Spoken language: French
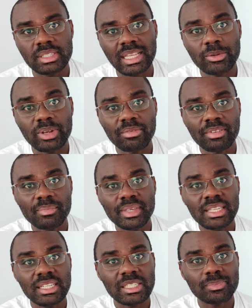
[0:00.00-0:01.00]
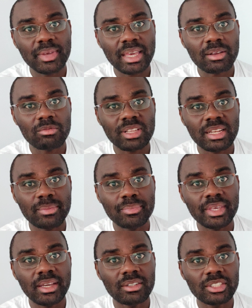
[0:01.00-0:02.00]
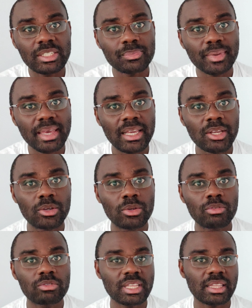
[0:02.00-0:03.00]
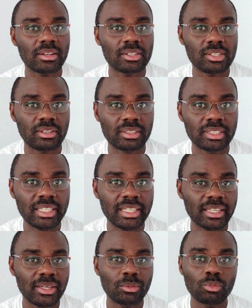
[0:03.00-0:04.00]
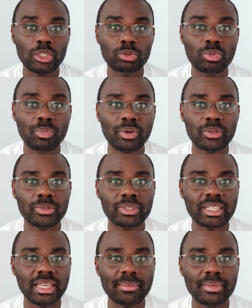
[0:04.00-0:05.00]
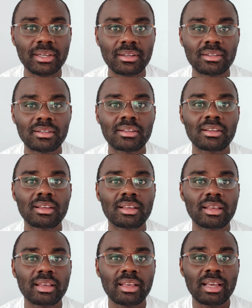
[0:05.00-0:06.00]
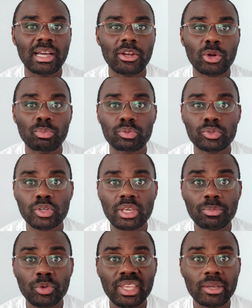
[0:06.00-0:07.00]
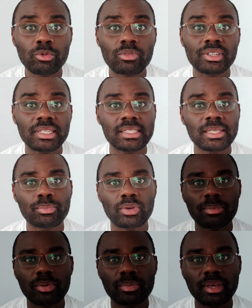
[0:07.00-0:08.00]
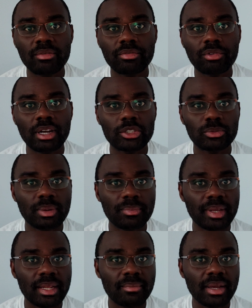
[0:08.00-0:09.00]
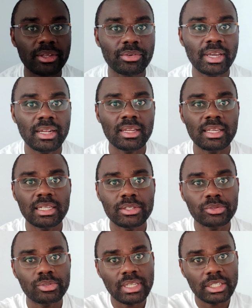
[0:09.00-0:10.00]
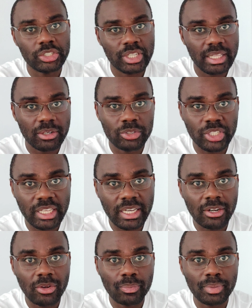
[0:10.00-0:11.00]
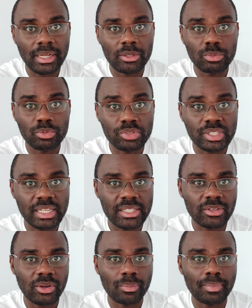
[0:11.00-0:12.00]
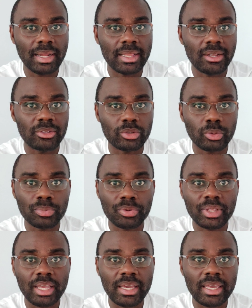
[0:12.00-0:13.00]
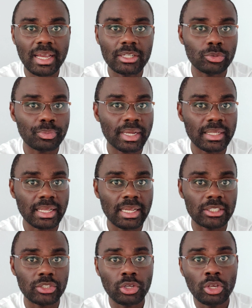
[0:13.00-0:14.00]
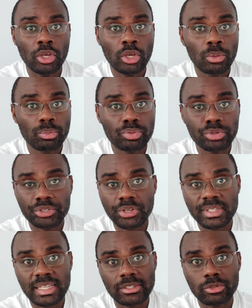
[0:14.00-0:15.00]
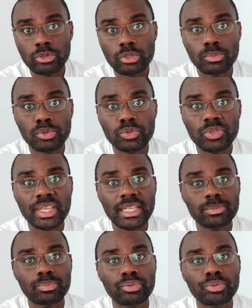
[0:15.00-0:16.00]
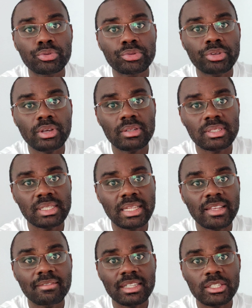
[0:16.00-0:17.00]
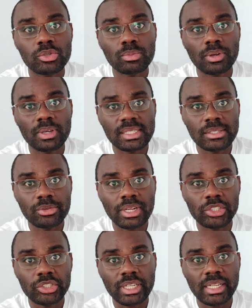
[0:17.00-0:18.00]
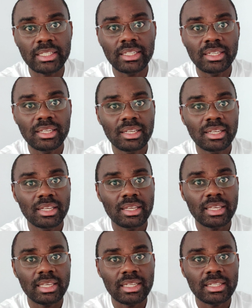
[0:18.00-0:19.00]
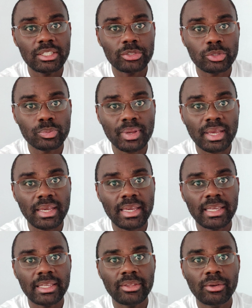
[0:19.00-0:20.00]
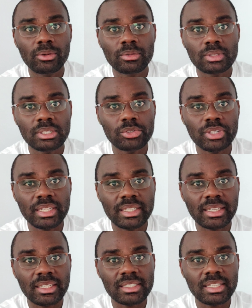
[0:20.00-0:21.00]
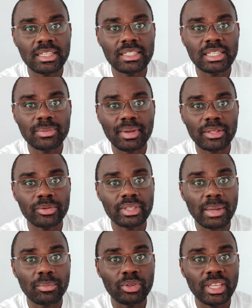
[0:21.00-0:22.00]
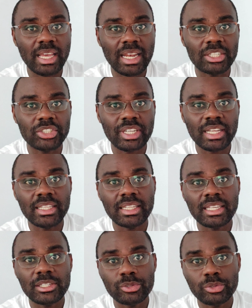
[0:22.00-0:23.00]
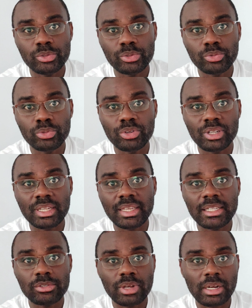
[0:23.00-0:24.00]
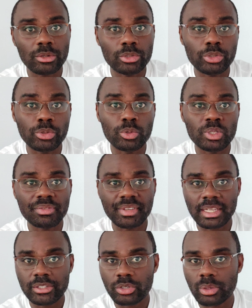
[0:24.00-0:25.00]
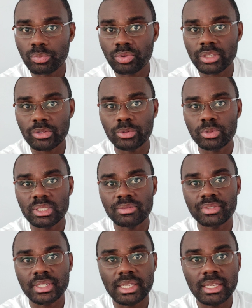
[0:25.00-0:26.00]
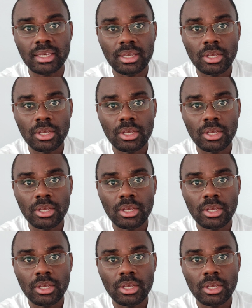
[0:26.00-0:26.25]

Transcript: Salut la famille, j'espère que vous allez bien, j'espère que vous êtes en santé. Moi, je me porte très bien. Alors, pour ceux qui me découvrent ici pour la première fois, je m'appelle Emmanuel et sur cette chaîne, en général, on parle de business, on parle d'entrepreneuriat, je partage plusieurs astuces business, plusieurs idées d'investissement ici sur la chaîne et des choses pareilles. Donc, si tu es intéressé, n'hésite pas de t'abonner à la chaîne et surtout de cliquer sur la cloche de notification pour être notifié